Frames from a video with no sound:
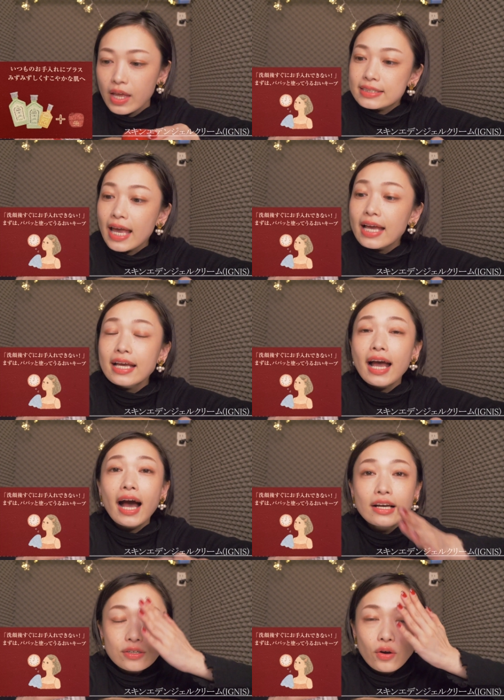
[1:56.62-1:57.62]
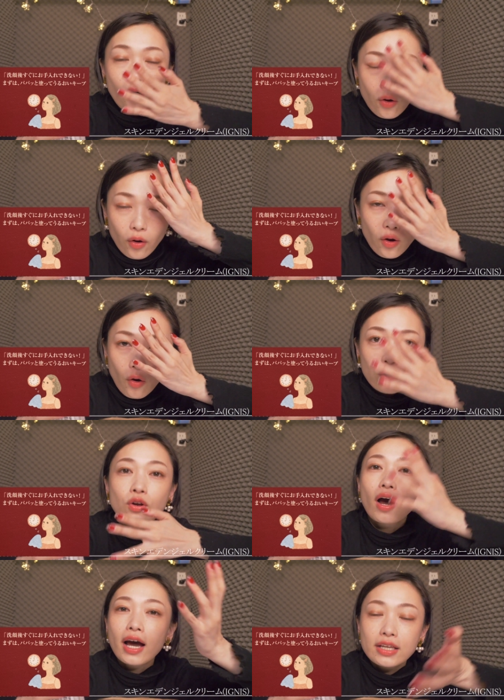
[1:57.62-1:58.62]
こ。洗顔後、お
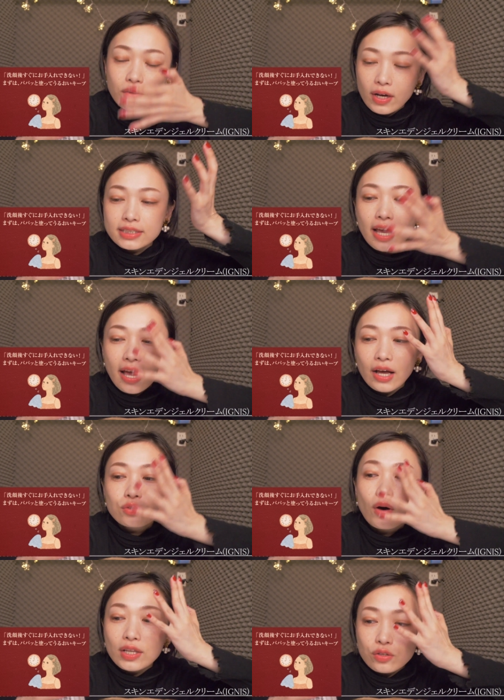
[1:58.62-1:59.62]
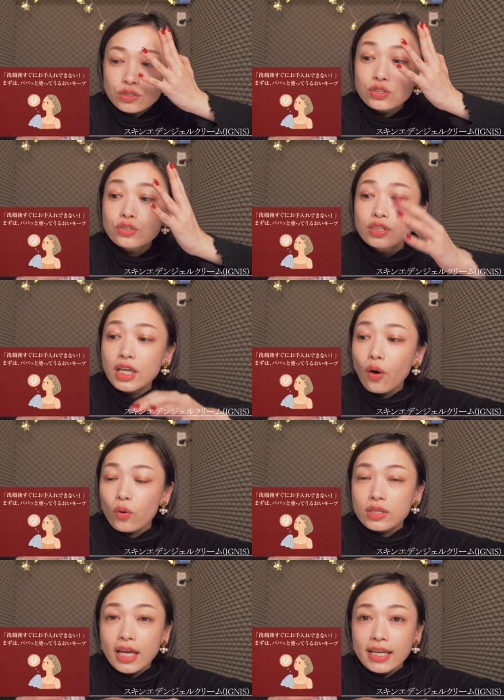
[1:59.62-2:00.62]
風呂上がりとか洗顔の後すぐに
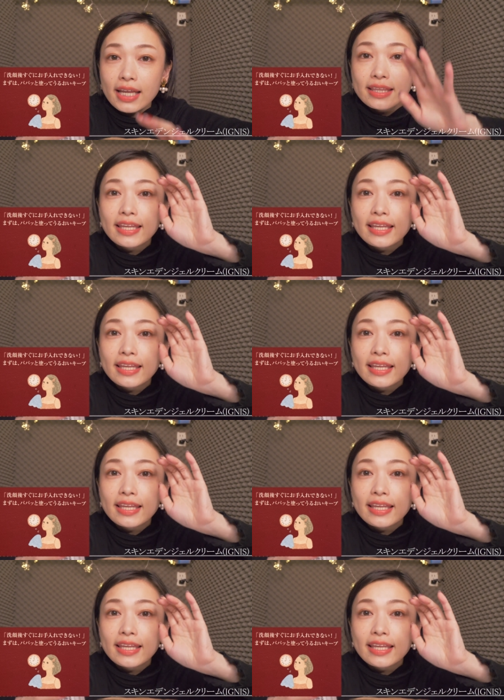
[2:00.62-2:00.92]
お手入れ